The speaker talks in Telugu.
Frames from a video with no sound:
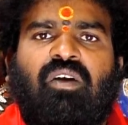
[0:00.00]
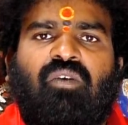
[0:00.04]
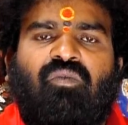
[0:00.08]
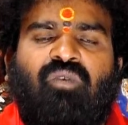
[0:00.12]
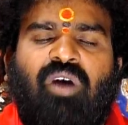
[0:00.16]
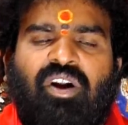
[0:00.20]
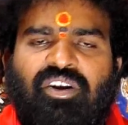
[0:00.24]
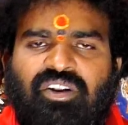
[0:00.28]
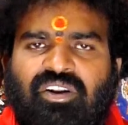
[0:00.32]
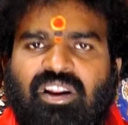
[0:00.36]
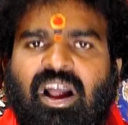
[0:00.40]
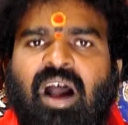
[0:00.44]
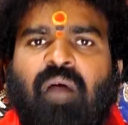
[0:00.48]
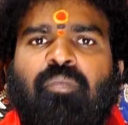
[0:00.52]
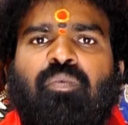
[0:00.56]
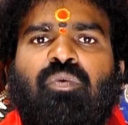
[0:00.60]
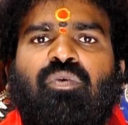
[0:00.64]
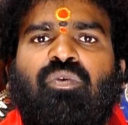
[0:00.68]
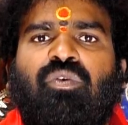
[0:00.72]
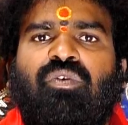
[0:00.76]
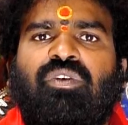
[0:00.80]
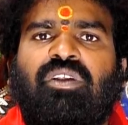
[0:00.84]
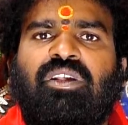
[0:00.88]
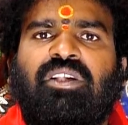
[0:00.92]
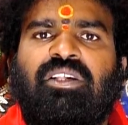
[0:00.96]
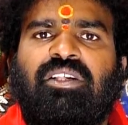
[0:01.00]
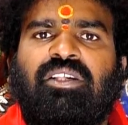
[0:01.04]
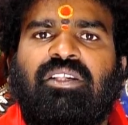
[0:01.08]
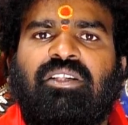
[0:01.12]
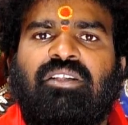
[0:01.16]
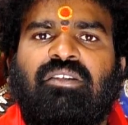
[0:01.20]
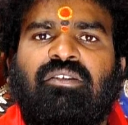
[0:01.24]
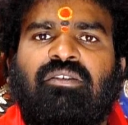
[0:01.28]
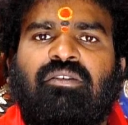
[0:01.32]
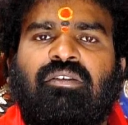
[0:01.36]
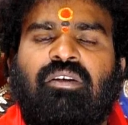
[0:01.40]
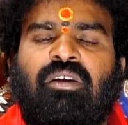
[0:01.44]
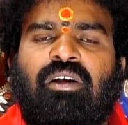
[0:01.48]
వాటిని ఆపుకొని
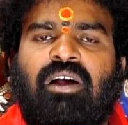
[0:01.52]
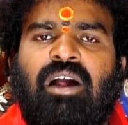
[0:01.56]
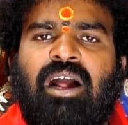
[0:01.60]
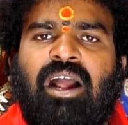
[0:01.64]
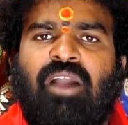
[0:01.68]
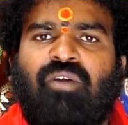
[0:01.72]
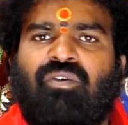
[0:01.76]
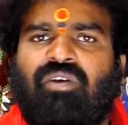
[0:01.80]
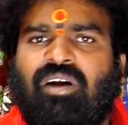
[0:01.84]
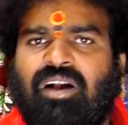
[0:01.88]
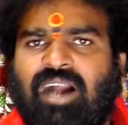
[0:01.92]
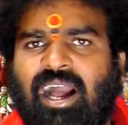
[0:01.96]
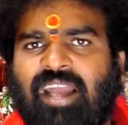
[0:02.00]
ఆ యొక్క